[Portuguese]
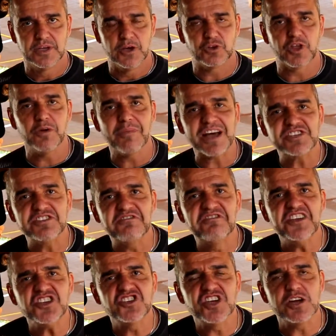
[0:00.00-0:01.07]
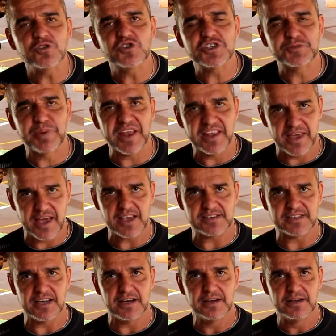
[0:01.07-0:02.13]
Eu tenho mais de 20 anos de
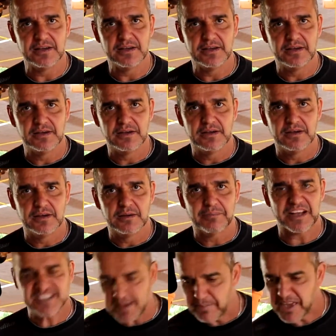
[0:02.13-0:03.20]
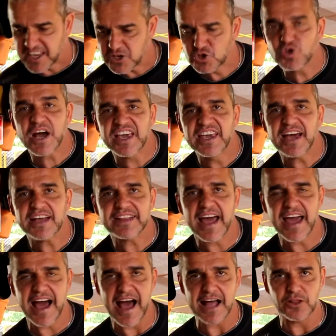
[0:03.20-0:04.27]
experiência para saber que isso aqui ia é
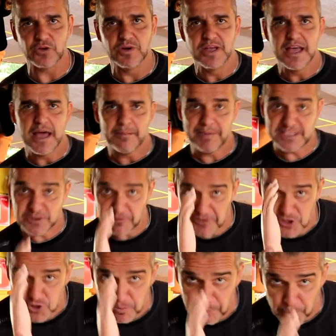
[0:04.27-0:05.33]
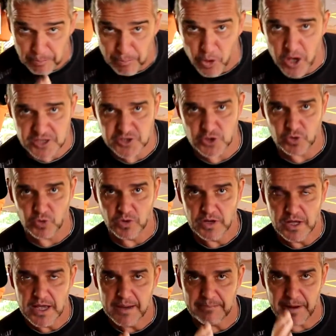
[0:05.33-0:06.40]
dar errado, mas eu fiz de propósito
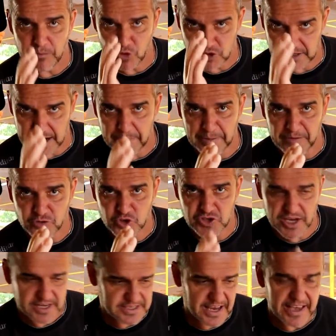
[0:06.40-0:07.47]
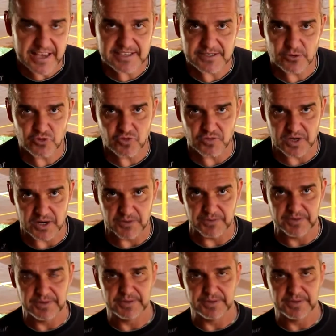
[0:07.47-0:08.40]
para mostrar para vocês a reação de um cão.